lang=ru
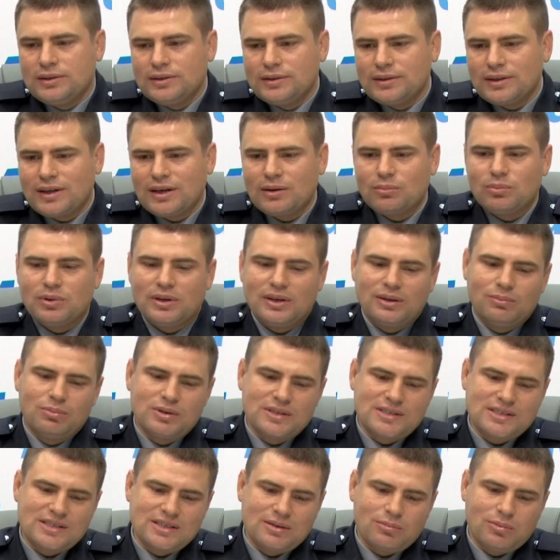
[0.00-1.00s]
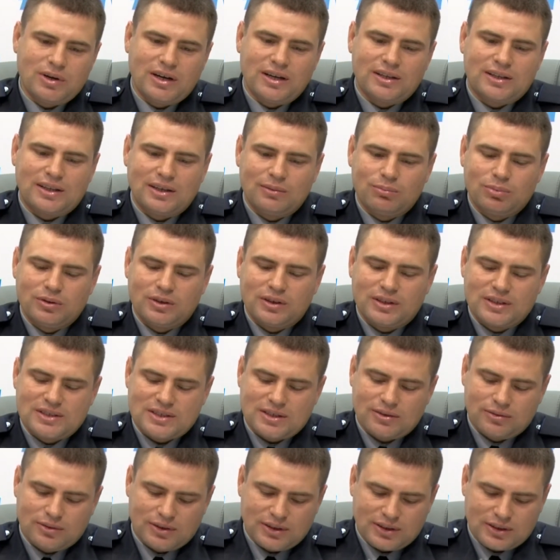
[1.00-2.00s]
как бы либо снимать, либо
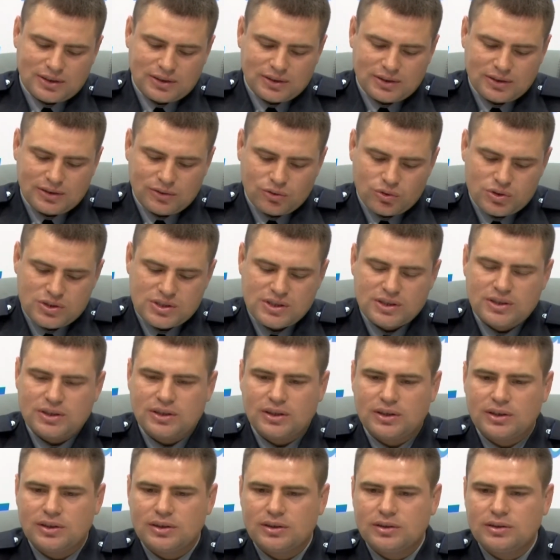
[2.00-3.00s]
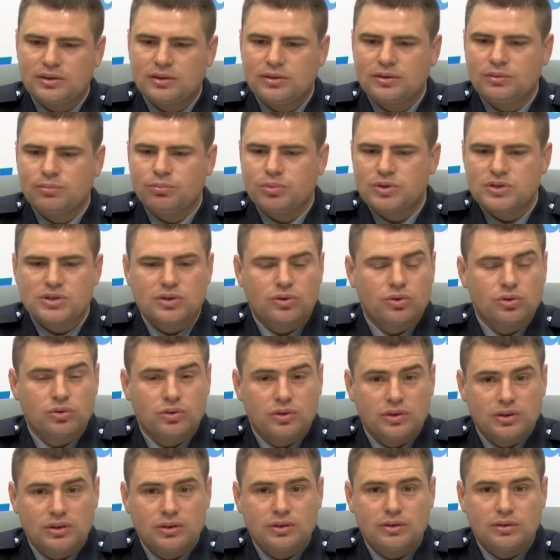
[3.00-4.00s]
если вы их носите, по
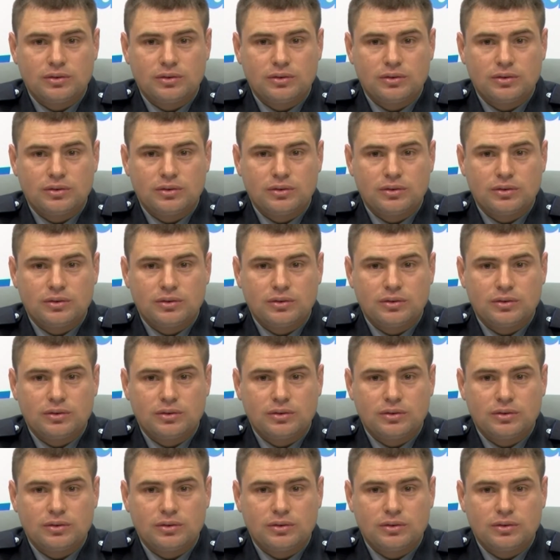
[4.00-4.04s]
закону